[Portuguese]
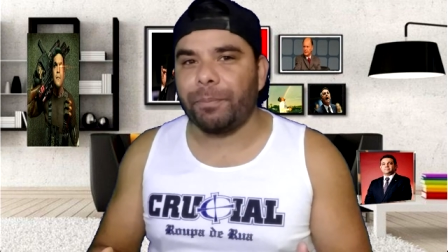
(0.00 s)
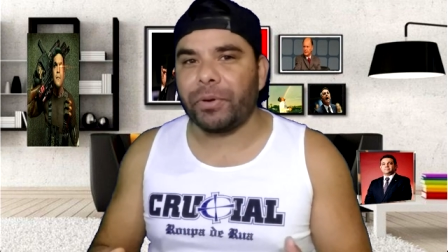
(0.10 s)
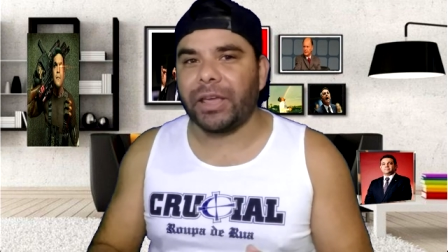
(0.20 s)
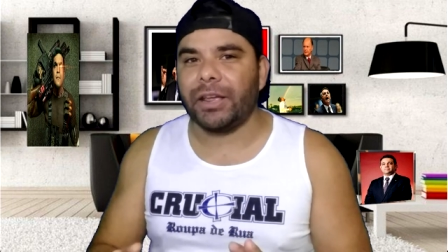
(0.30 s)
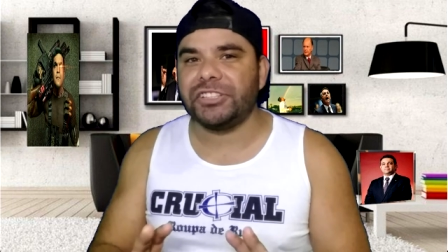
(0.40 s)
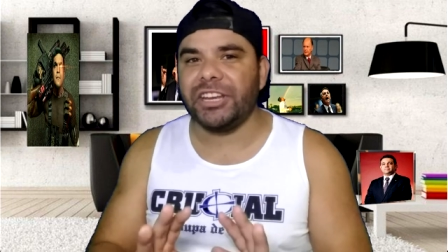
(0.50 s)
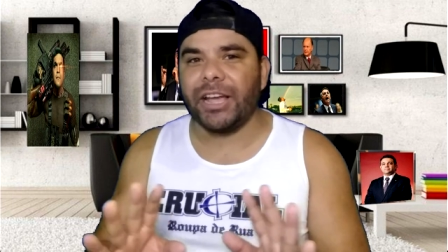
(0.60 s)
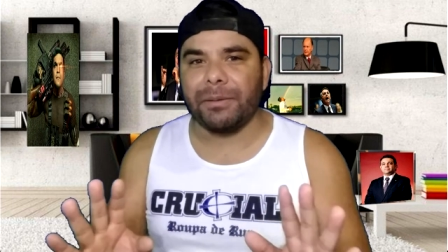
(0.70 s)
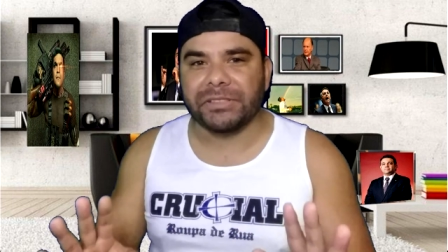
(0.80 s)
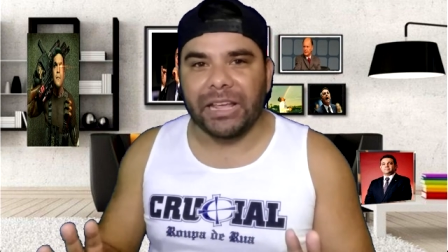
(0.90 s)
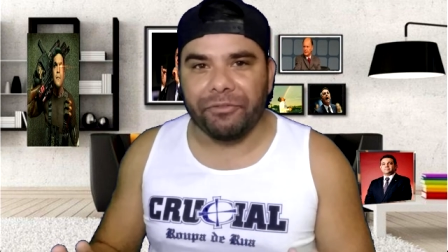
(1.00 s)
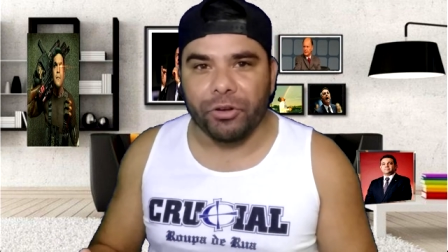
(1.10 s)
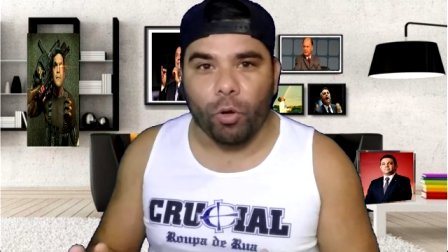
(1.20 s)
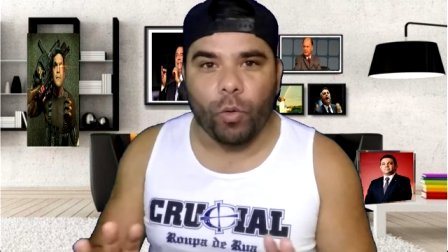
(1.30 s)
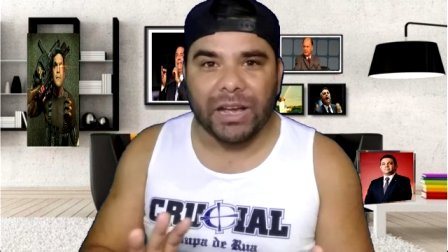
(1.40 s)
porque digamos que ela
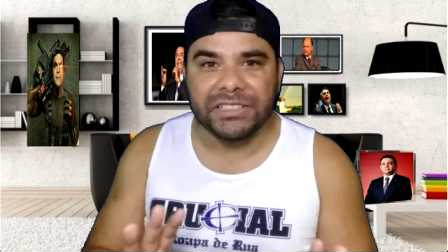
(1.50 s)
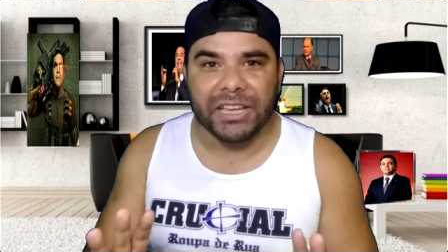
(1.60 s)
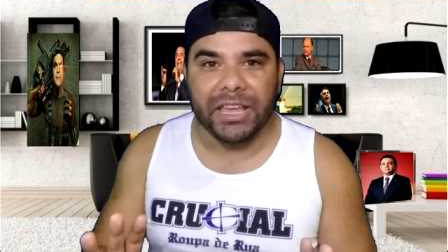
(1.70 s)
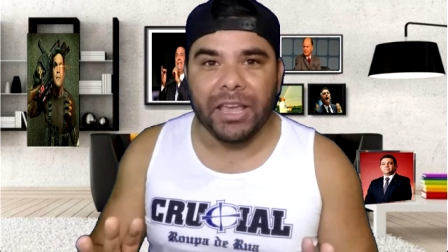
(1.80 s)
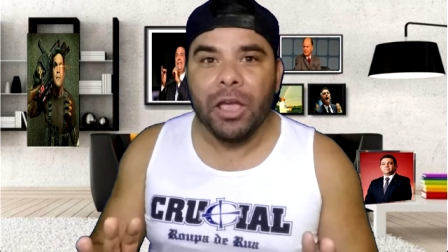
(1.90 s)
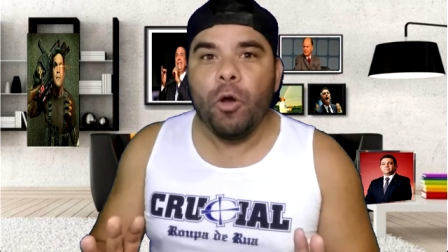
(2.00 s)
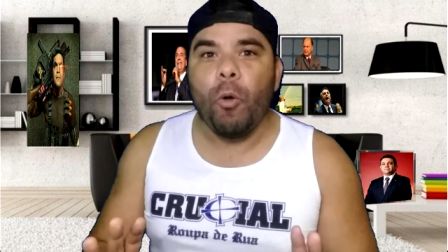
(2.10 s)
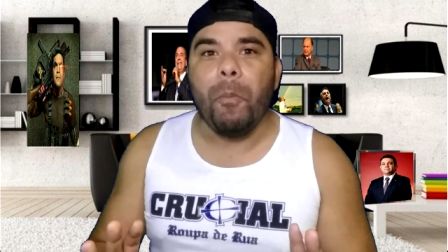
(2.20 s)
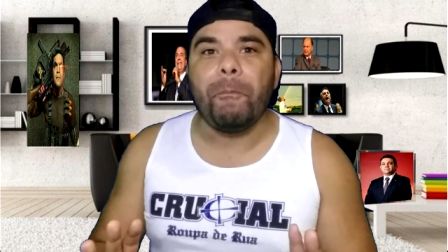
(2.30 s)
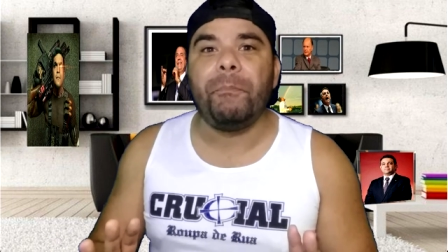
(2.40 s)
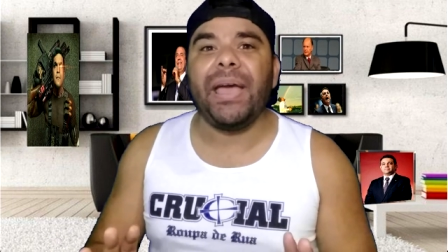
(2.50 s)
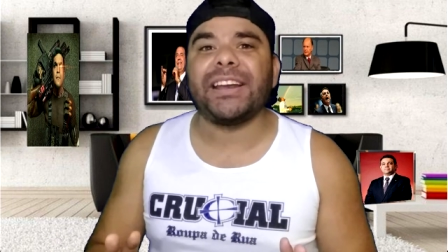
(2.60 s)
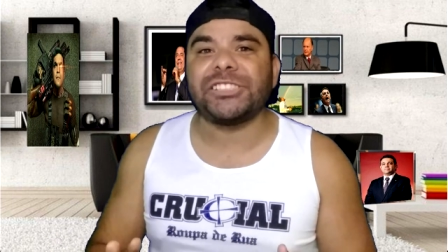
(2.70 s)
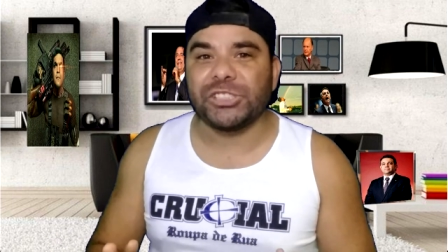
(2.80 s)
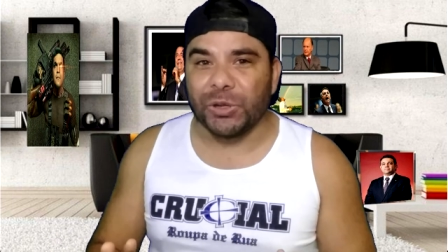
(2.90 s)
virou quase que um
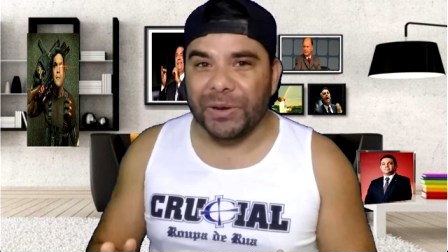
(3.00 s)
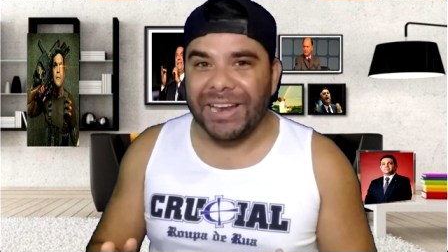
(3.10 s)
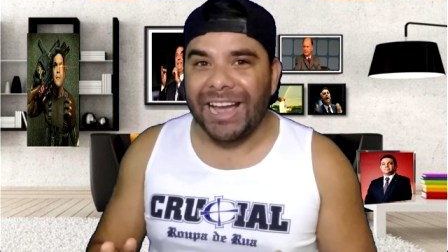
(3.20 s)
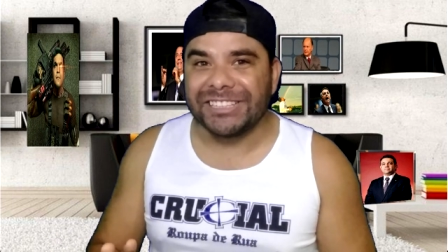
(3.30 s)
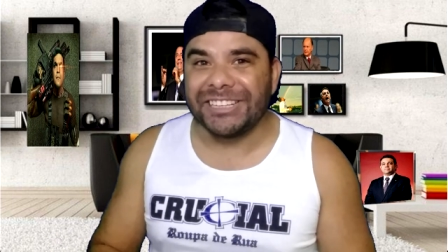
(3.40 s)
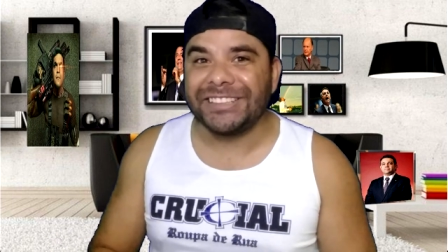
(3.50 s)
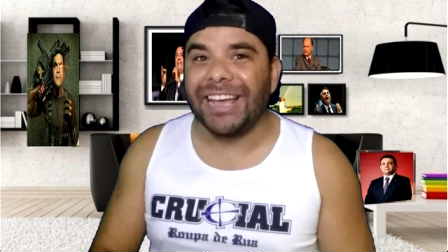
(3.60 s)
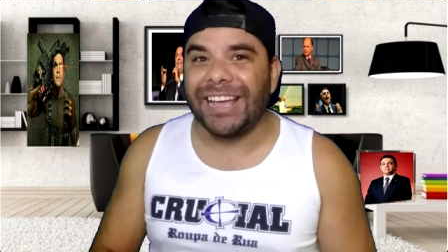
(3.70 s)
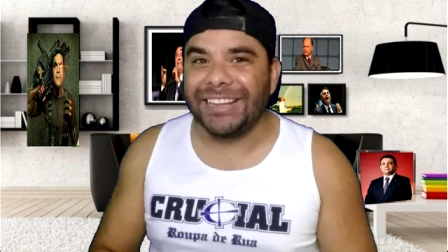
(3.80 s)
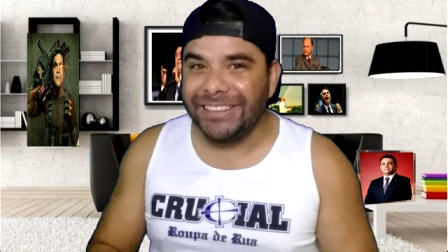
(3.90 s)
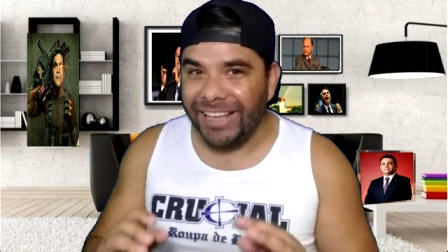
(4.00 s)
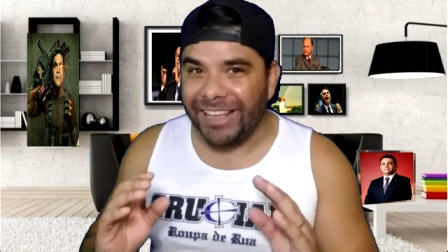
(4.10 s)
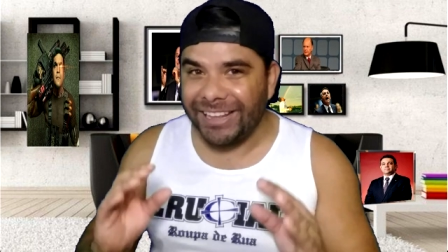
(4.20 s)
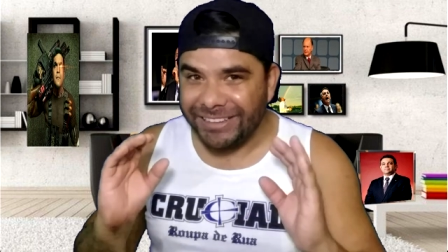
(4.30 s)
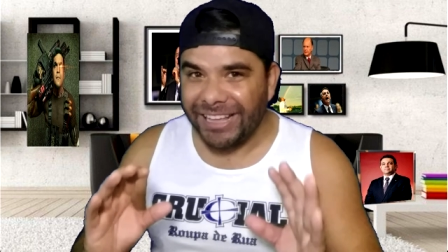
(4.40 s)
personagem de, de,
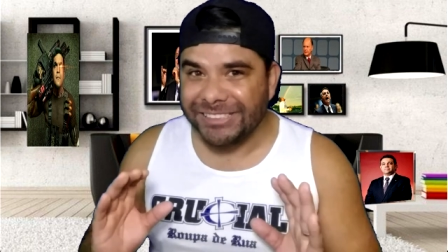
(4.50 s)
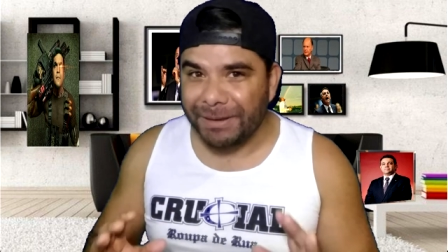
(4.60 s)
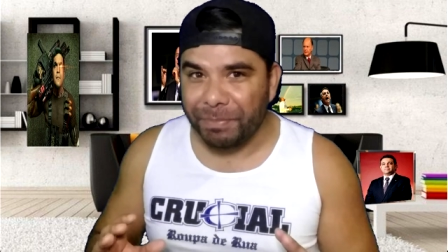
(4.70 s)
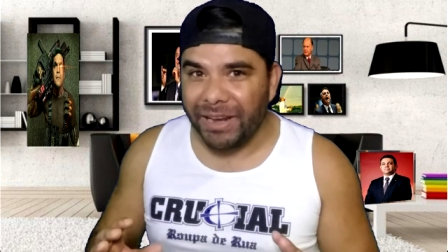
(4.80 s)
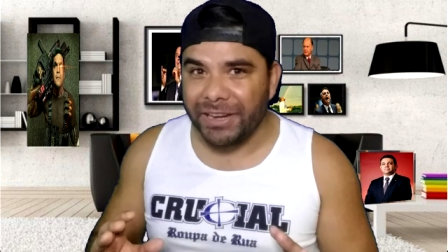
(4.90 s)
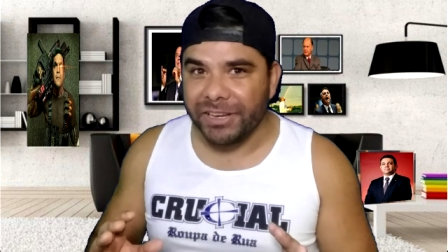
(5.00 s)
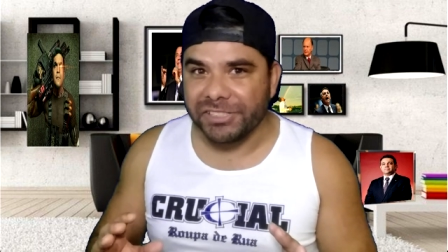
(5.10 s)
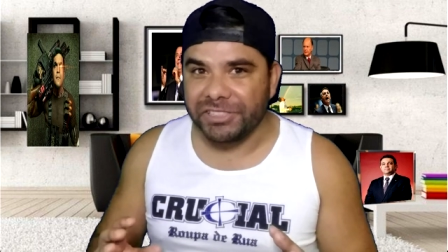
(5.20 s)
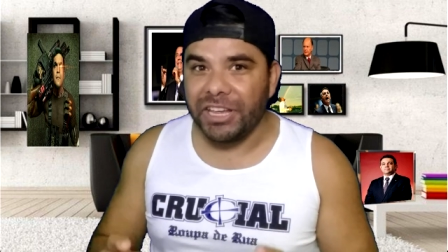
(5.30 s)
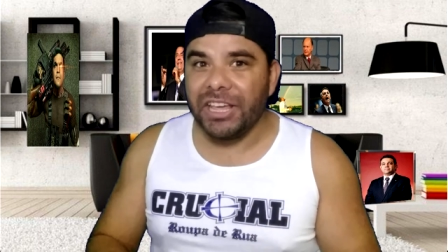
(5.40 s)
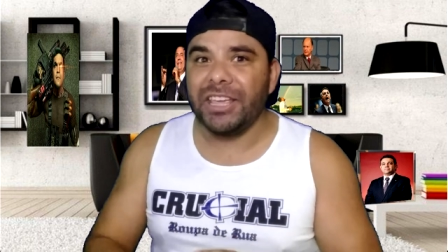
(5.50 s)
eh, dessa playlist.